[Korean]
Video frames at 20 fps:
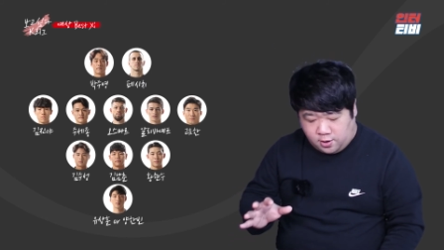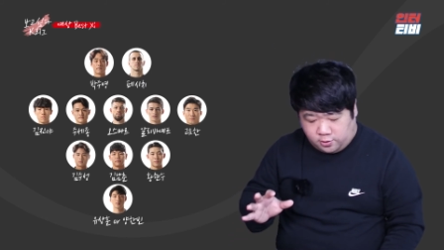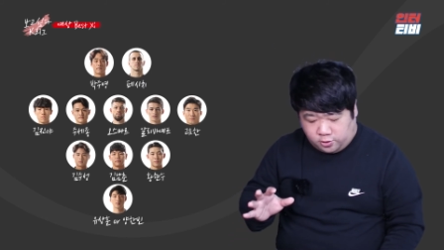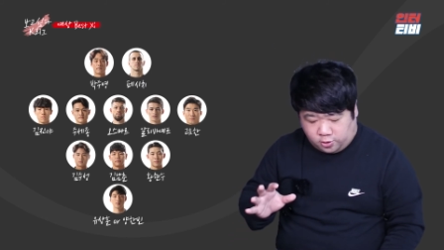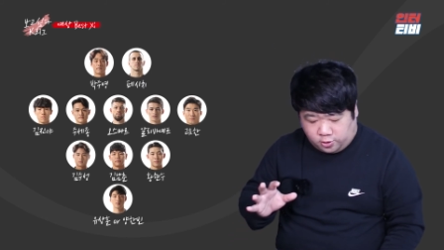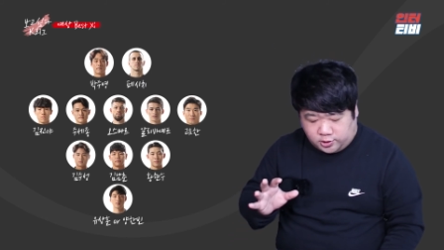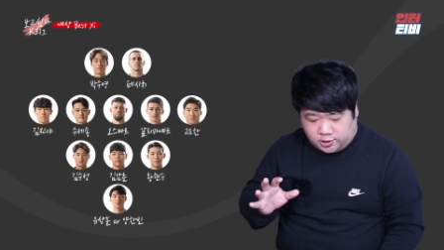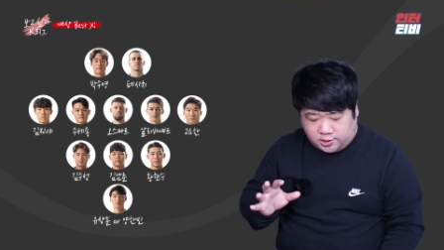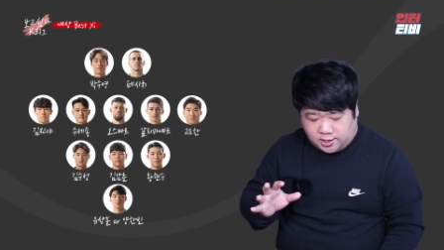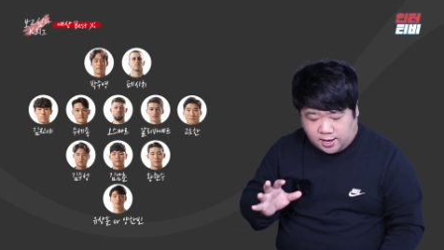
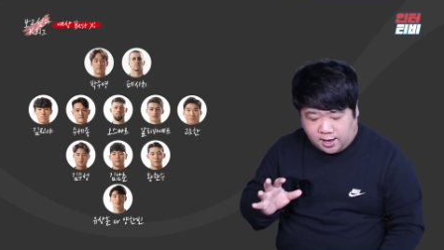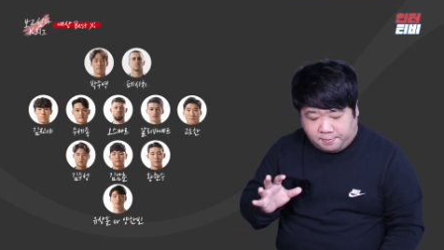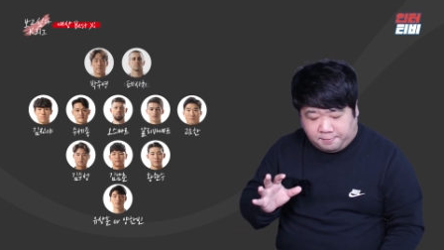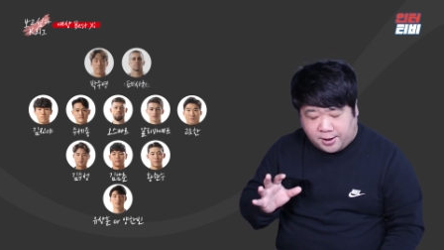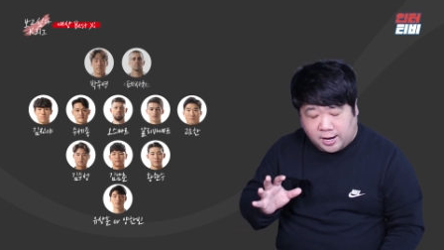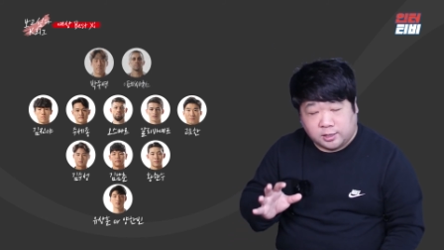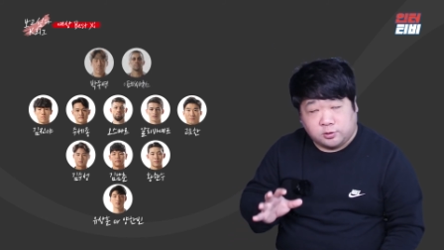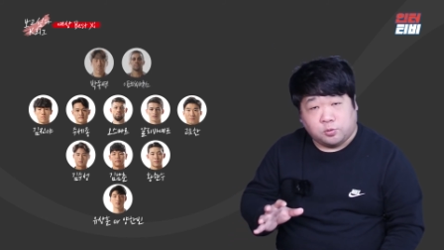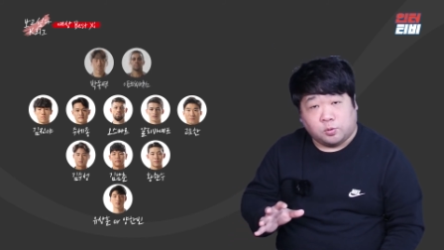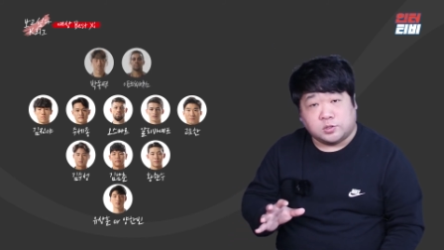여기에
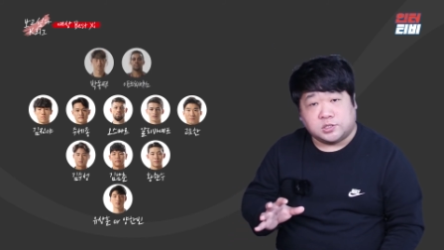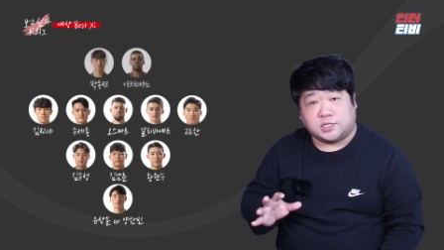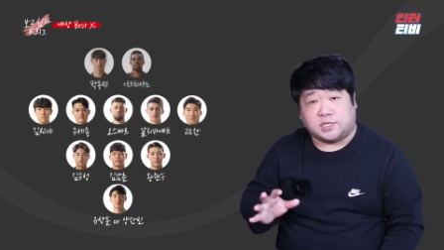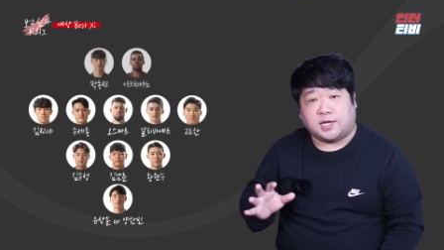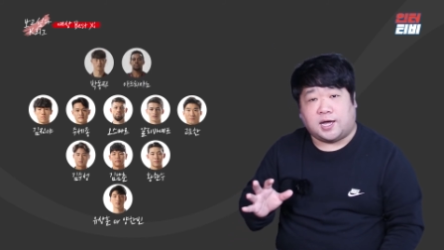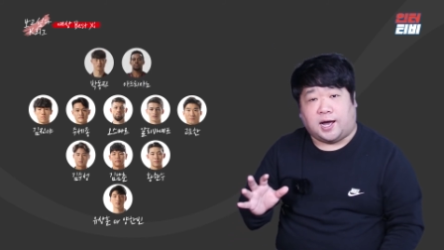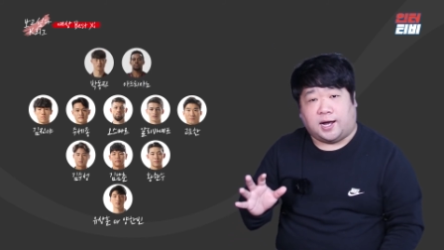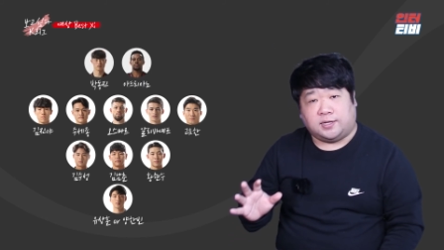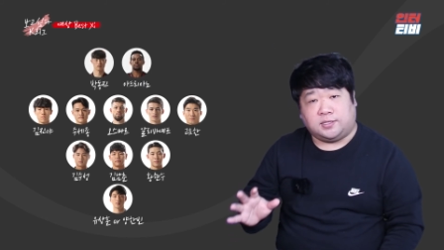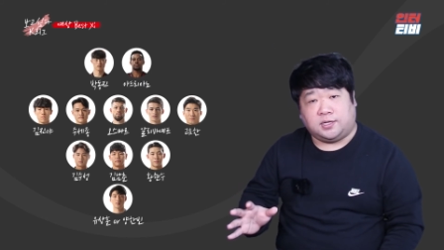
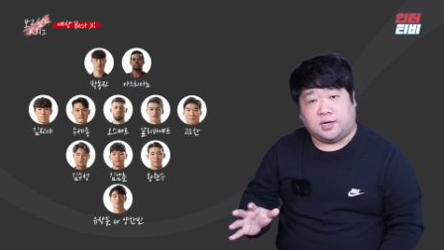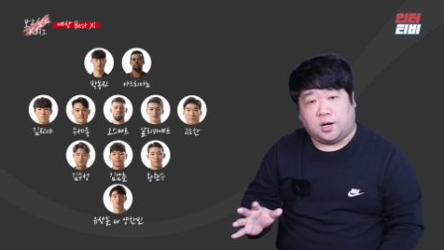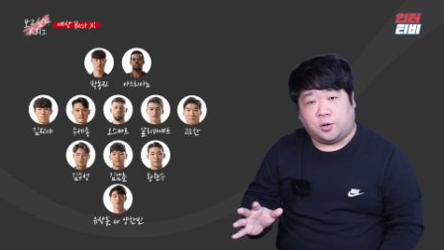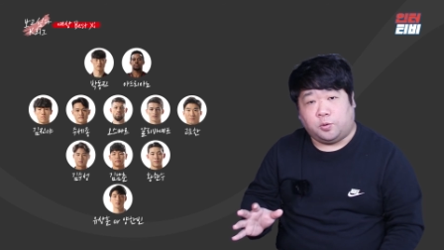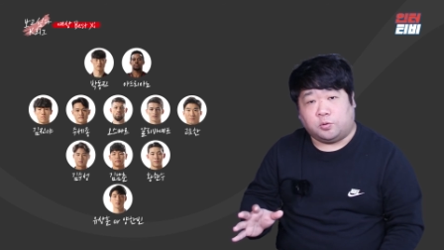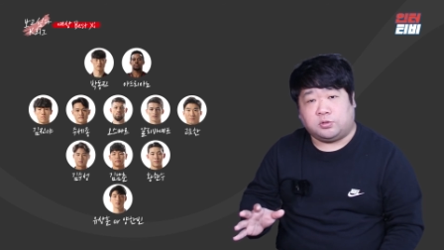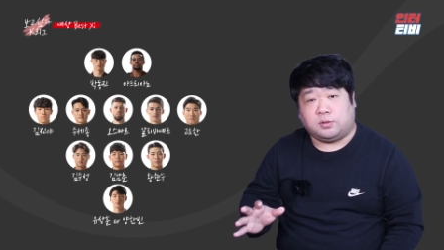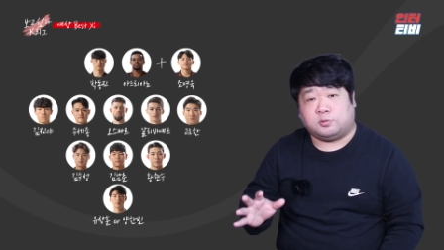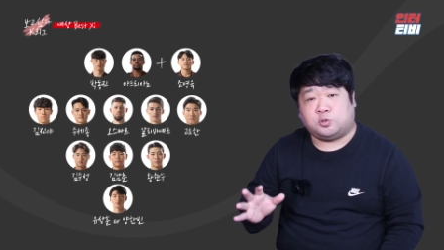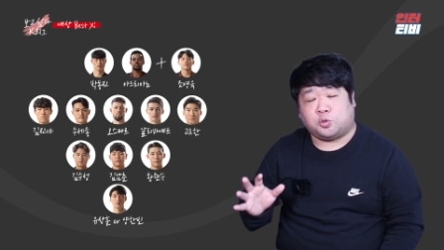박동진과
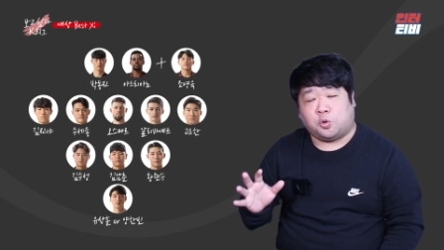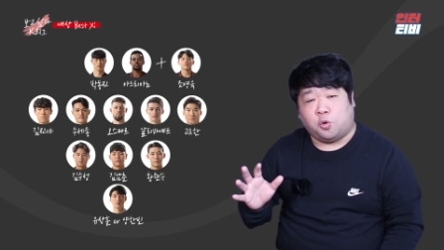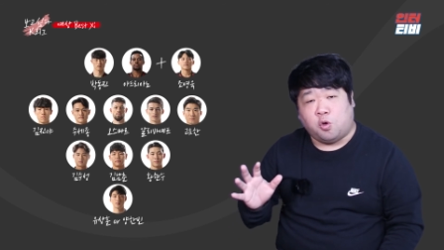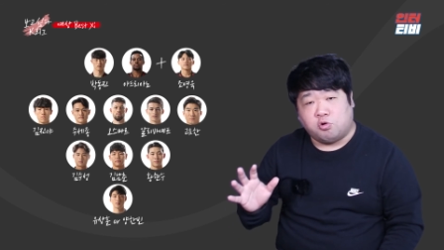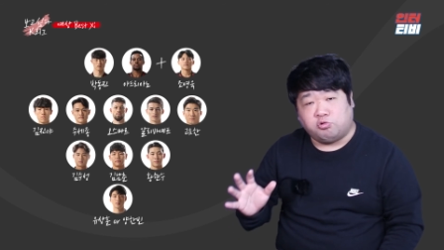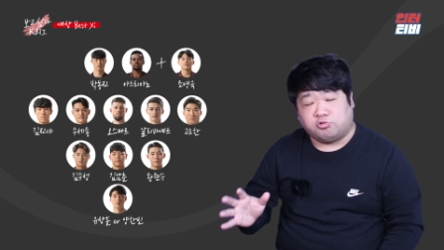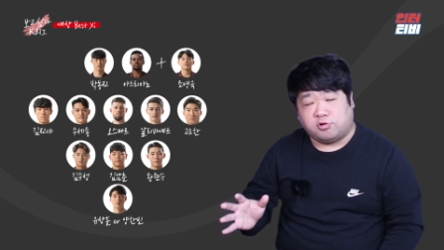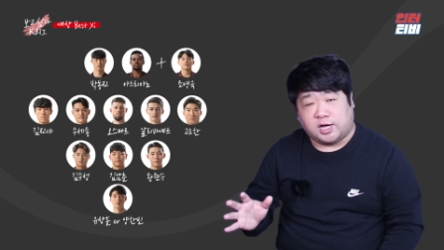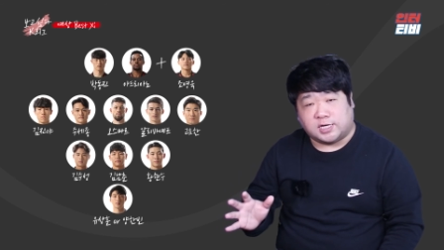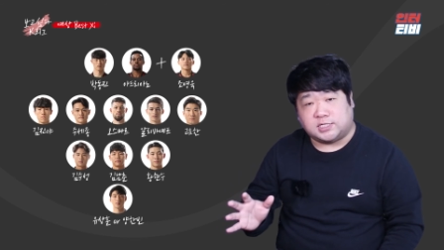아드리아노 그다음
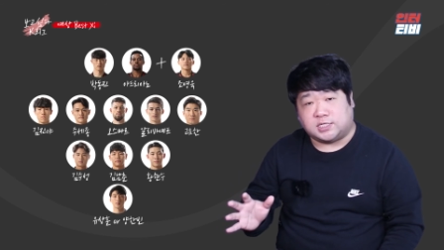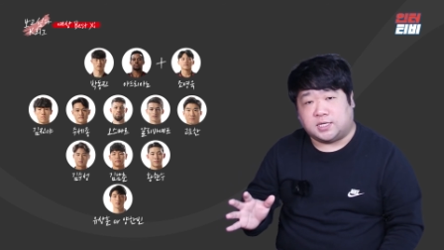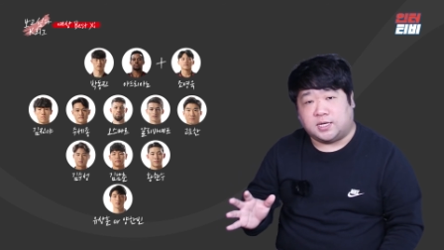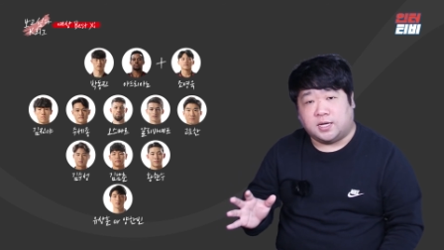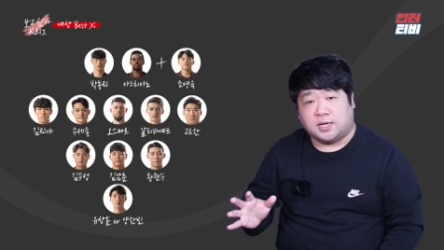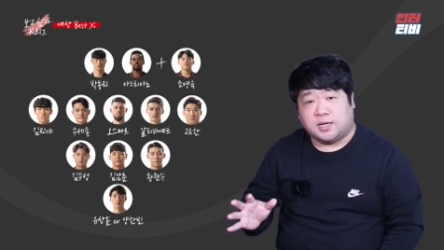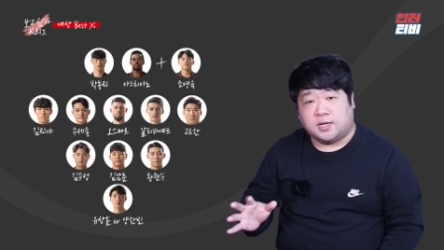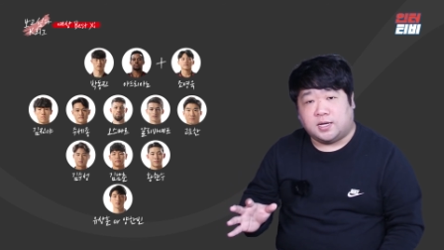조영우까지